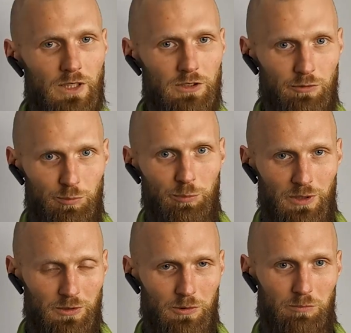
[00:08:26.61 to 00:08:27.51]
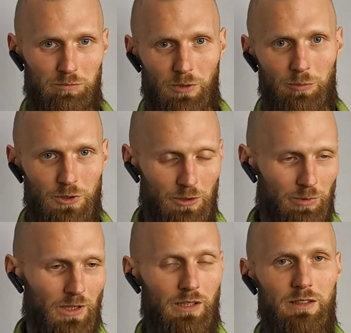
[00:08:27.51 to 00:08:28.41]
Także w przypadku pompy
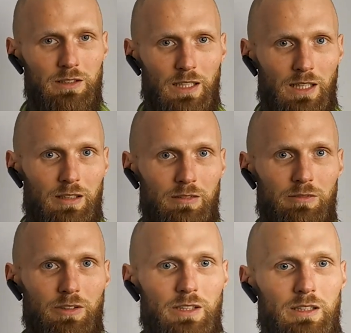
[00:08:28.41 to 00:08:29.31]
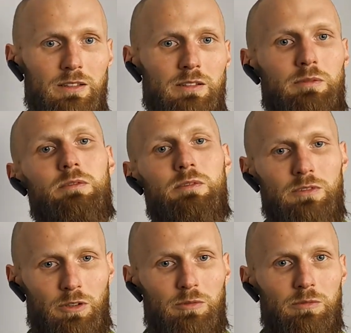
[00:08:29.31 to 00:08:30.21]
ciepła, jaka woda,
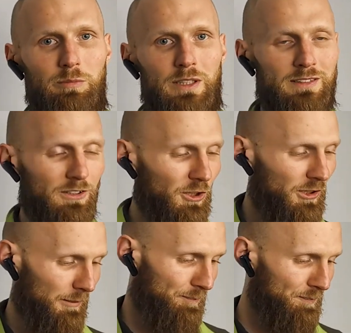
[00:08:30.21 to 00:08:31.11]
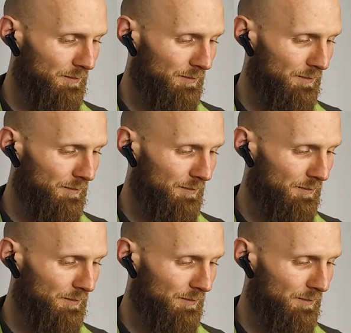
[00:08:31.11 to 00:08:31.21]
to ma znaczenie.